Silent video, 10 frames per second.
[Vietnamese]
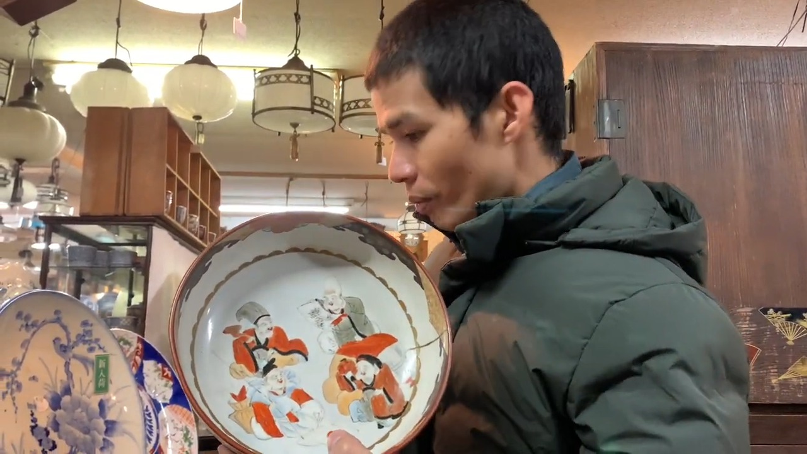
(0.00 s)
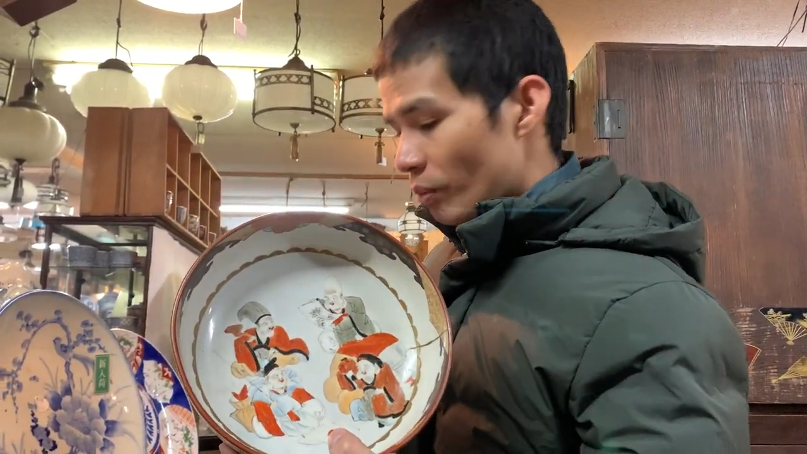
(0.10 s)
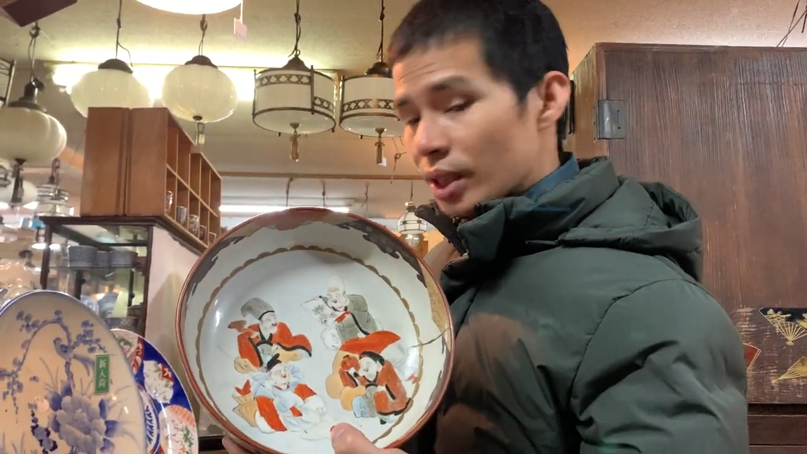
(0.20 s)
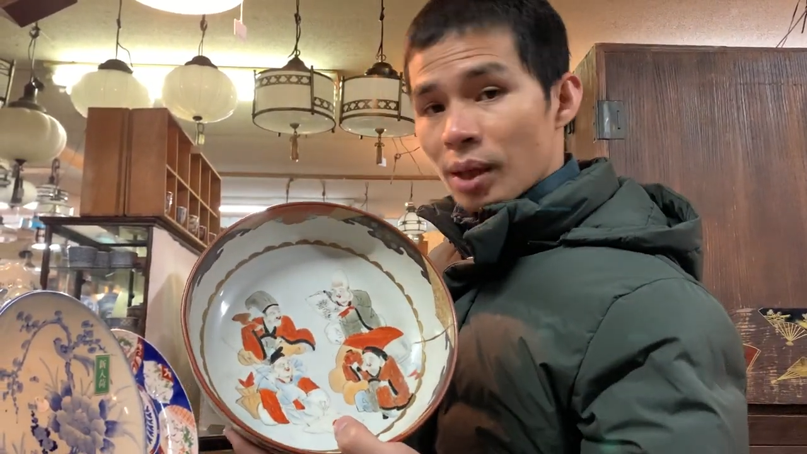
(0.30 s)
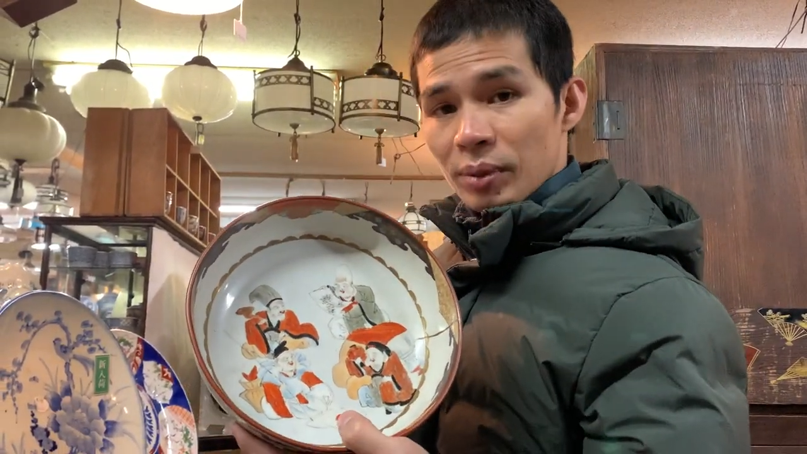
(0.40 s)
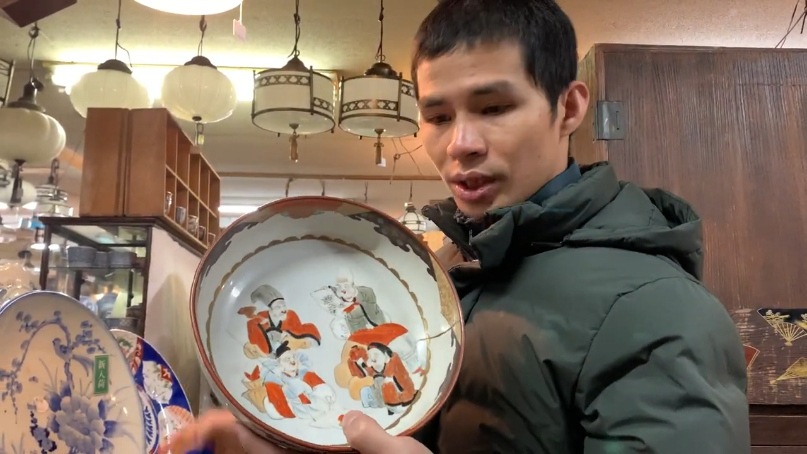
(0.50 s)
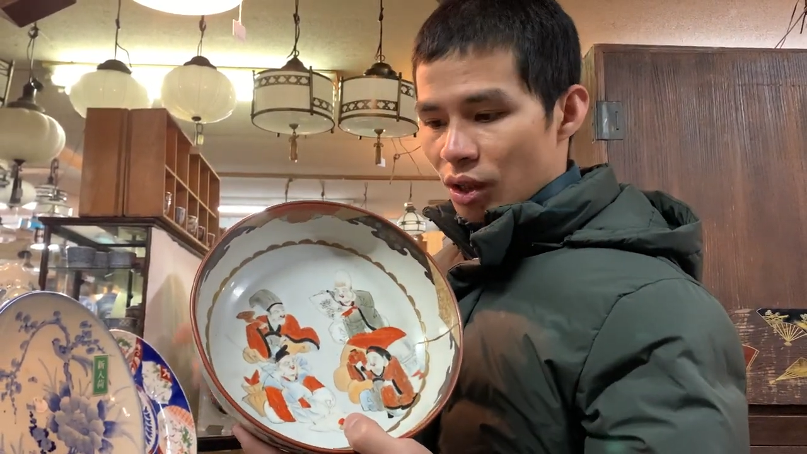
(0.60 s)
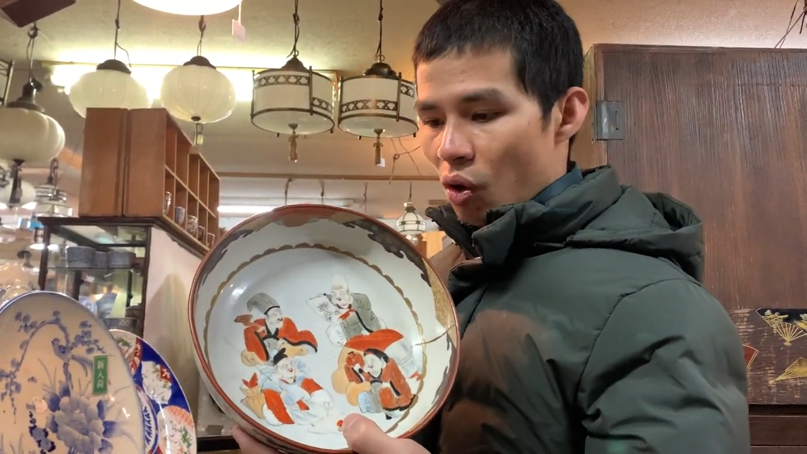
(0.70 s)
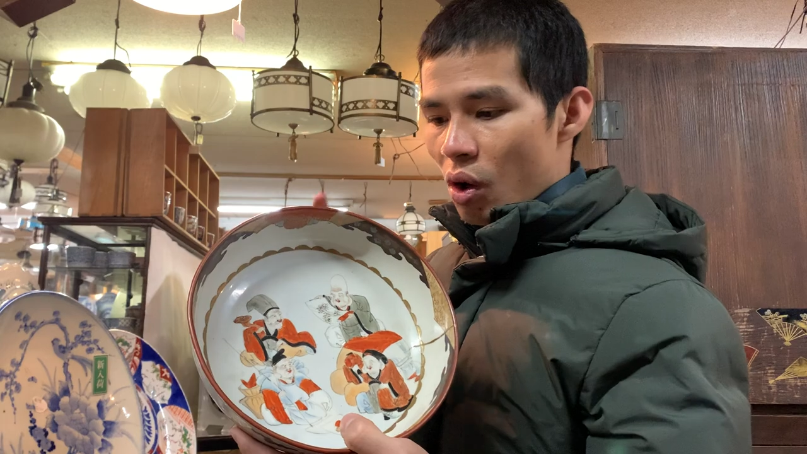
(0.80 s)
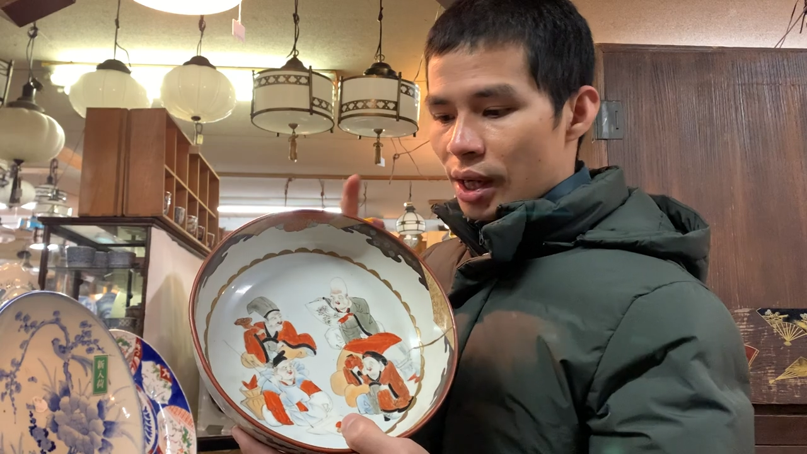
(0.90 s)
bây giờ mình sẽ
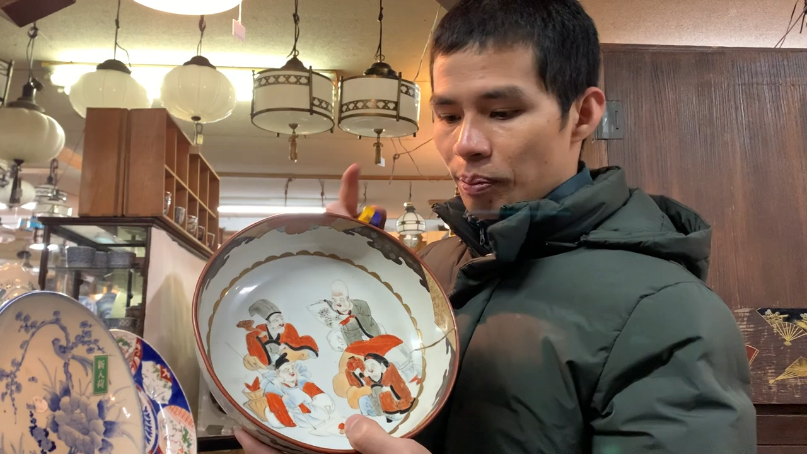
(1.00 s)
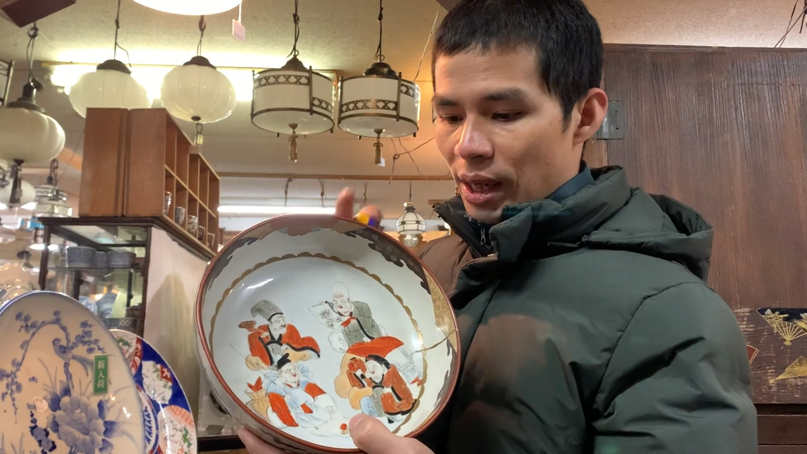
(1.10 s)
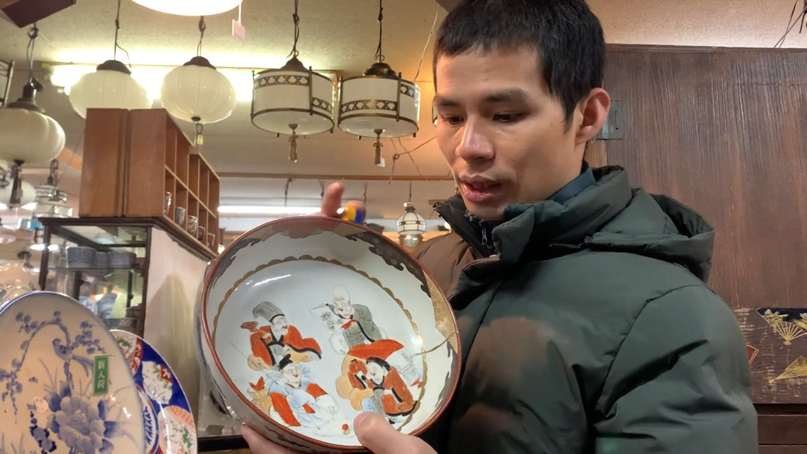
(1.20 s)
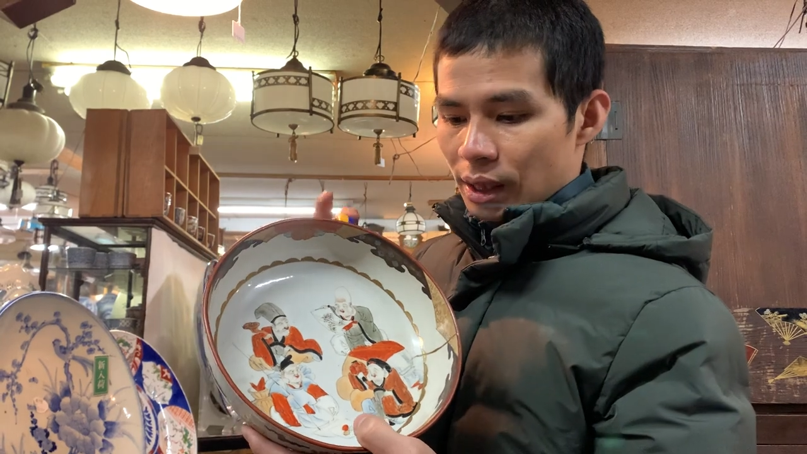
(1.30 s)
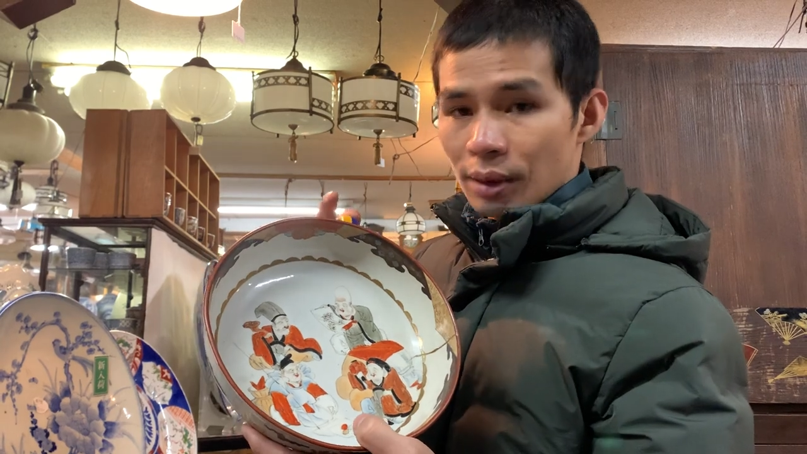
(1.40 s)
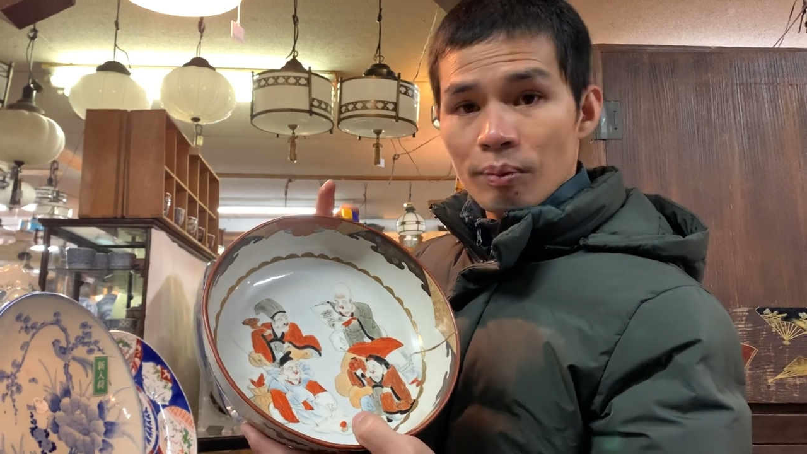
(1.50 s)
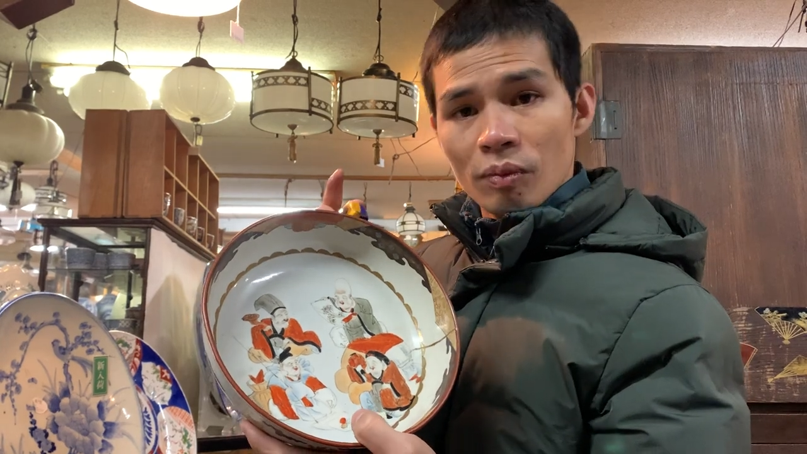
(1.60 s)
đo cái mặt cái